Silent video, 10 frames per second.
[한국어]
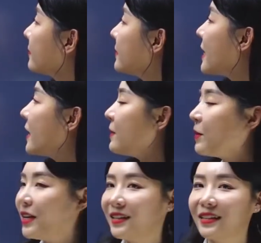자,
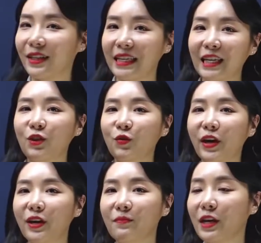이번에는
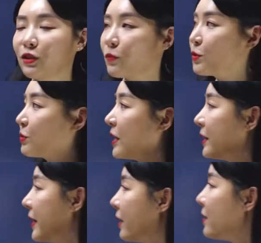이유의 의미의
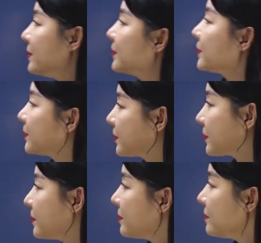접속사들이요.
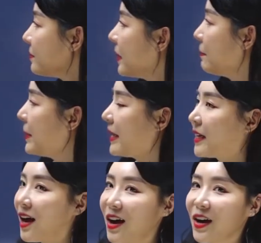
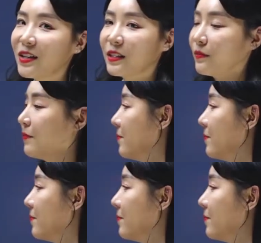because,